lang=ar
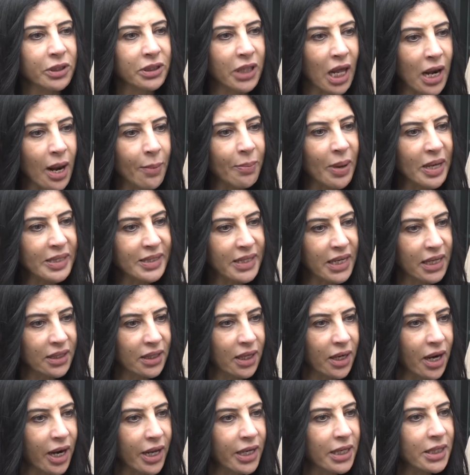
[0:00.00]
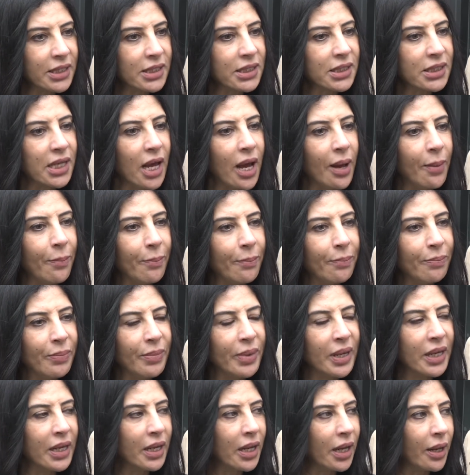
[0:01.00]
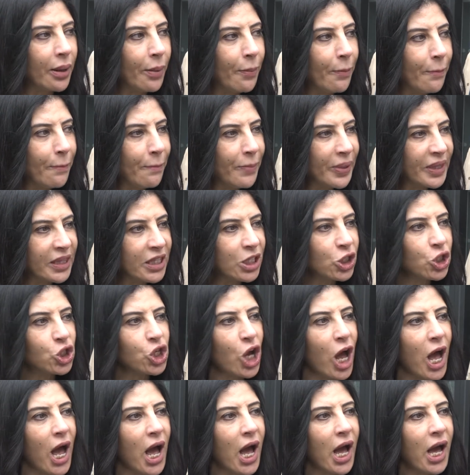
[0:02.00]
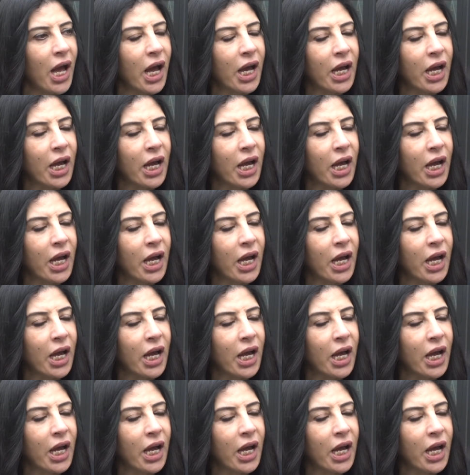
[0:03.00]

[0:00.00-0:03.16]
طلب السيد الرئيس باتجاه